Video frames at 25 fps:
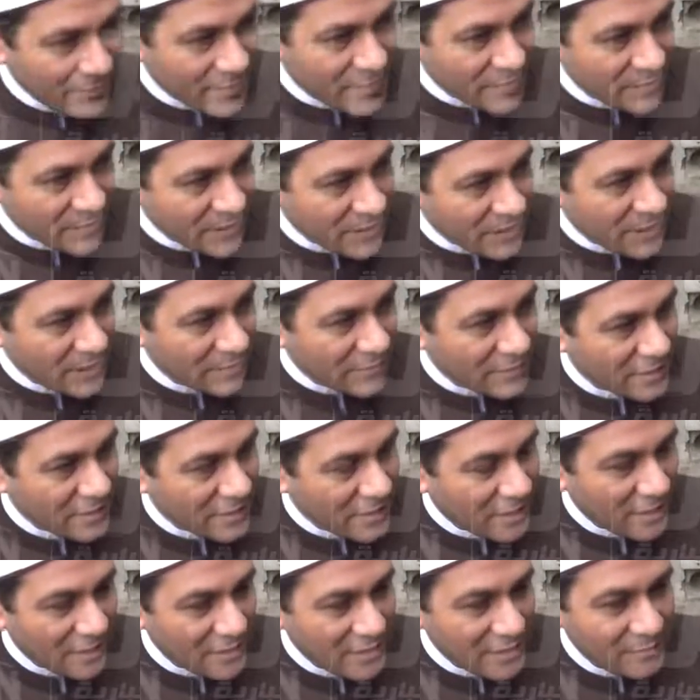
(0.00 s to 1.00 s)
بسم الله الرحمن
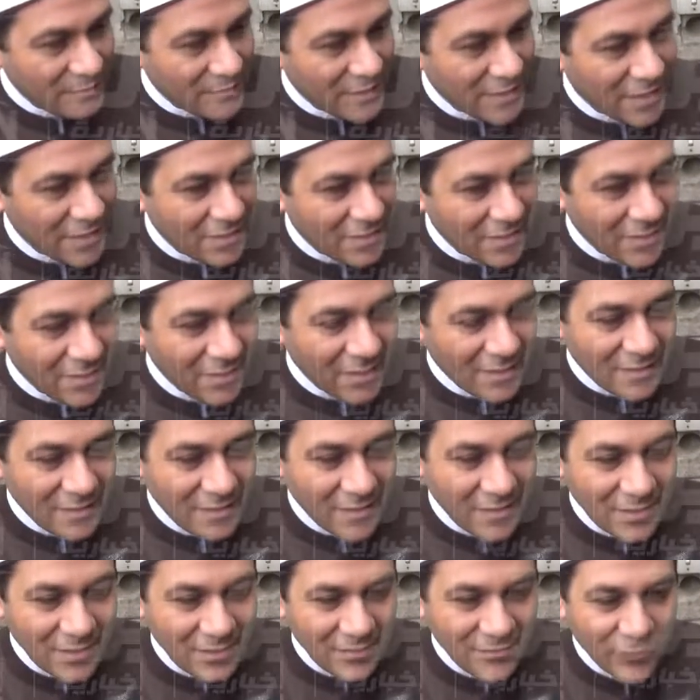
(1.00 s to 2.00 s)
الرحيم يعني
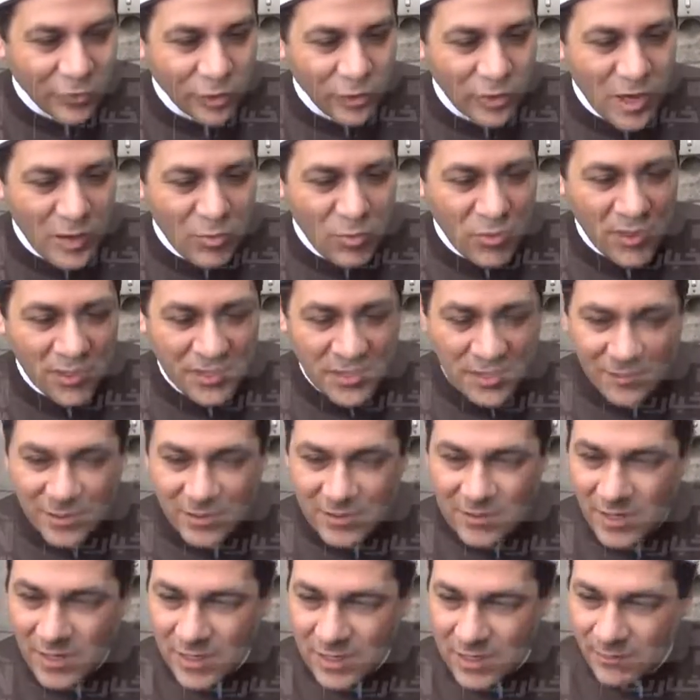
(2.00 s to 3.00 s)
أنا في كل
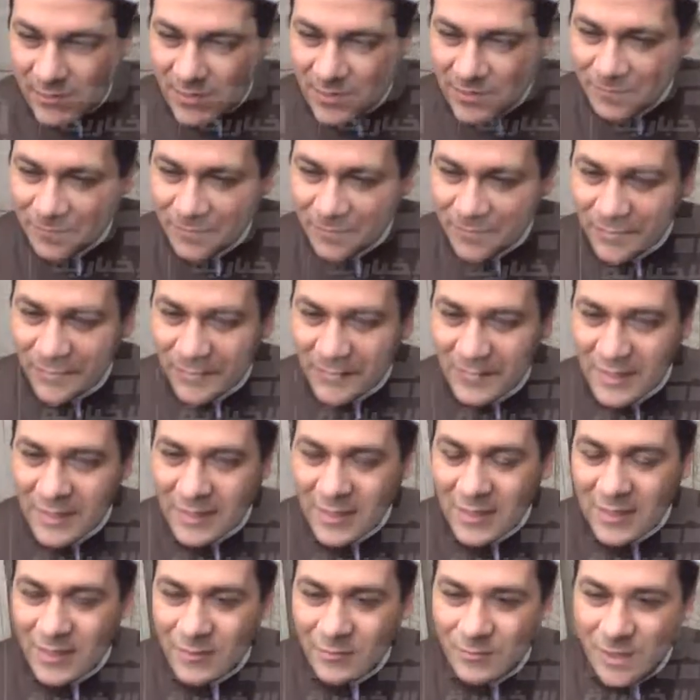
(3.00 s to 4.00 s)
المناسبات تقريبا
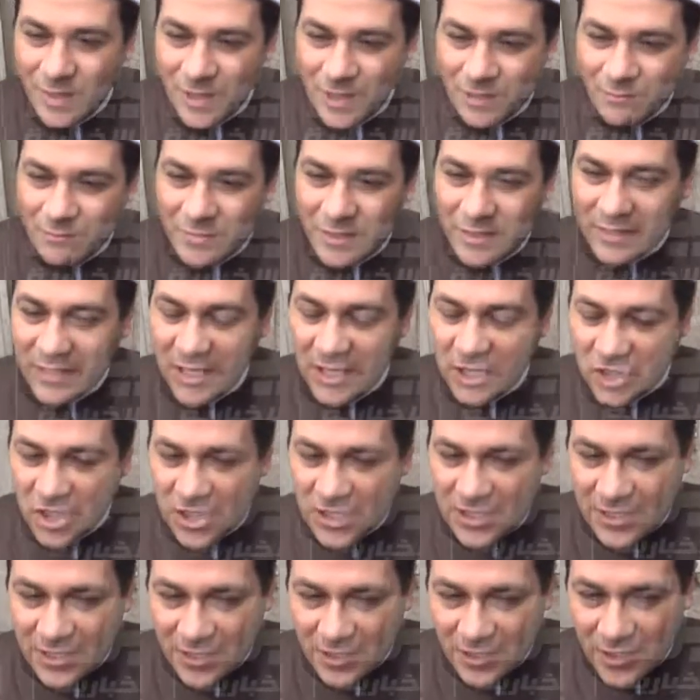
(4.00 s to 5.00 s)
بحب أن
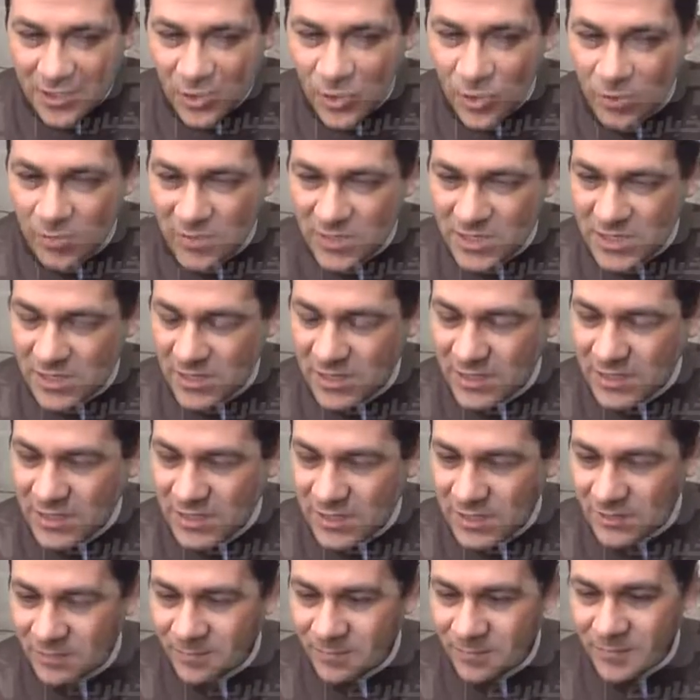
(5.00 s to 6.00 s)
أشارك الإخوة
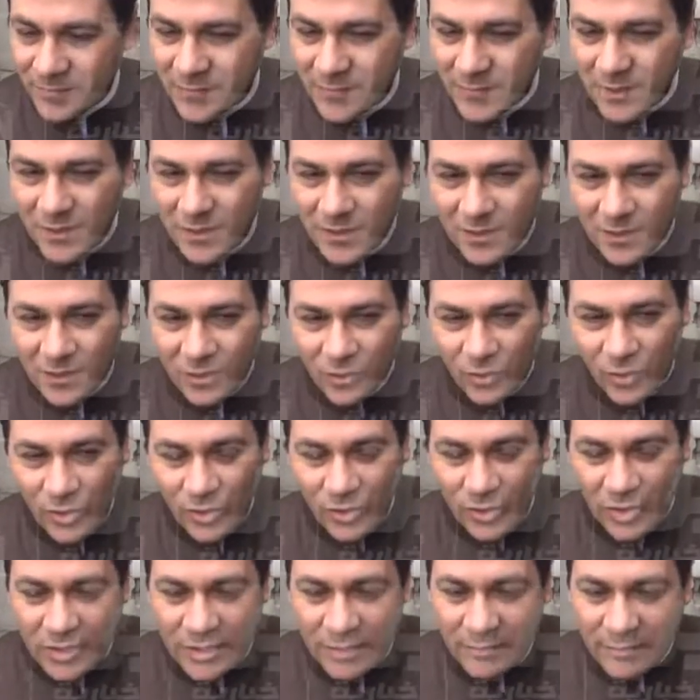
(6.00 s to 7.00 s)
المسيحيين
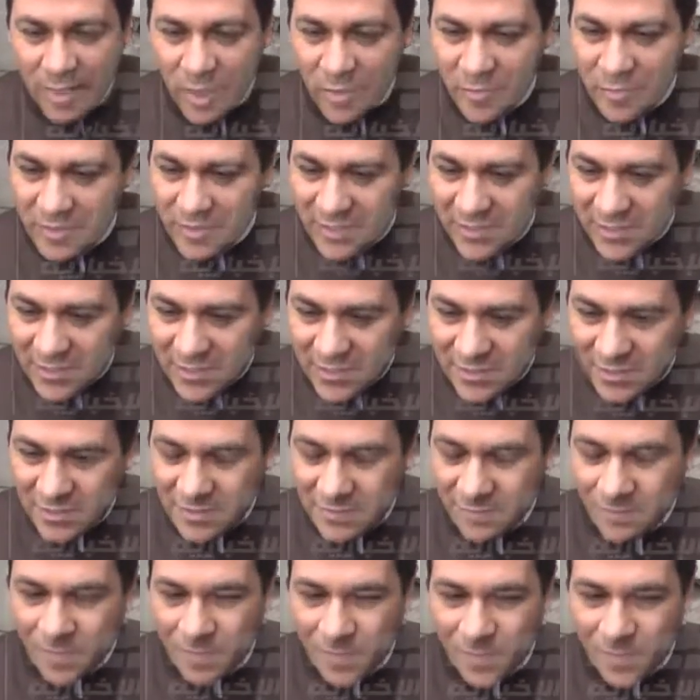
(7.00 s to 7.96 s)
وأقدم لهم التهاني